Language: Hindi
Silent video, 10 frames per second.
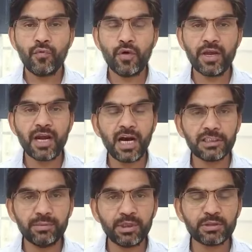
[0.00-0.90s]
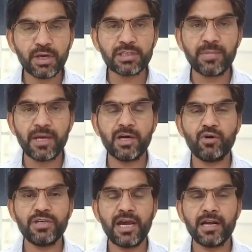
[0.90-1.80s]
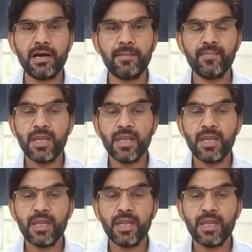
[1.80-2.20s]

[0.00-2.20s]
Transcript: वो एक आत्मविश्वास पैदा हो जाएगा